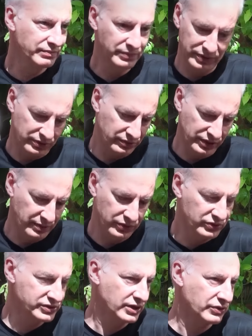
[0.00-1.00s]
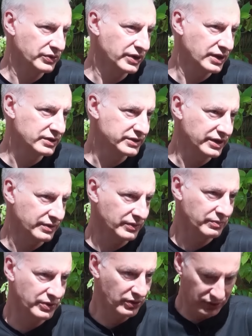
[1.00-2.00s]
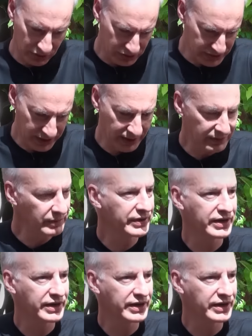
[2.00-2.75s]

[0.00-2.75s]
pero digamos no se arruina el termo. Pero lo aconsejable es